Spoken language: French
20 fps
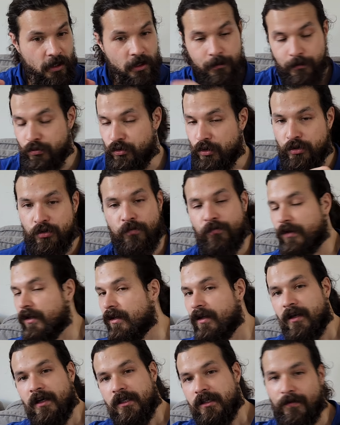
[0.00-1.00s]
je me suis chauffé,
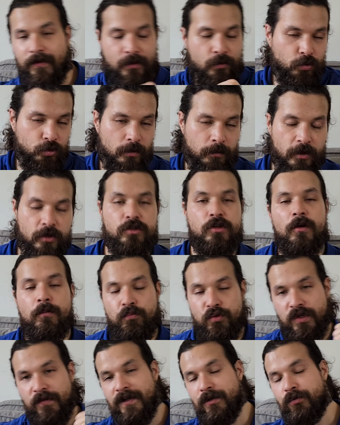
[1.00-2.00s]
j'ai fait le cours de boxe,
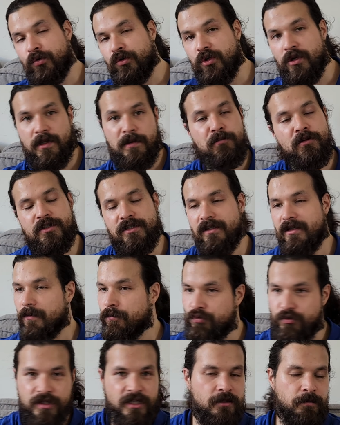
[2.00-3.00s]
puis j'ai fait le cours de kickboxing,
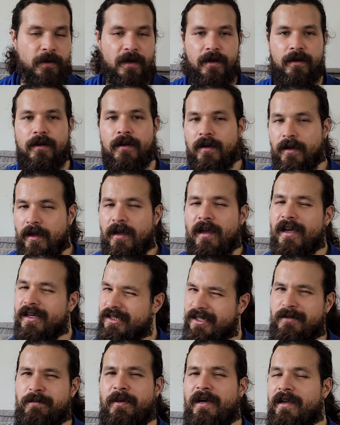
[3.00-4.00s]
puis j'ai sparé, et
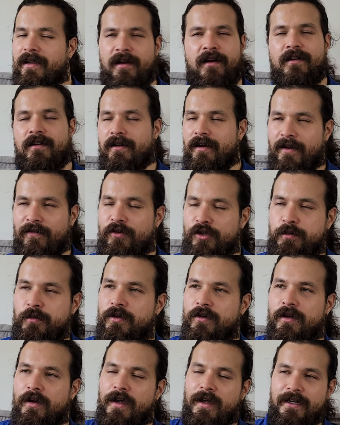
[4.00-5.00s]
j'ai sparé hard, les gars.
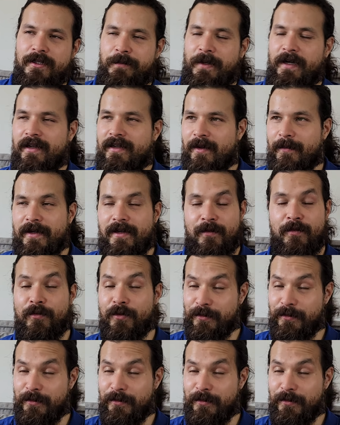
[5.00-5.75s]
Franchement, je parais qu'un mec,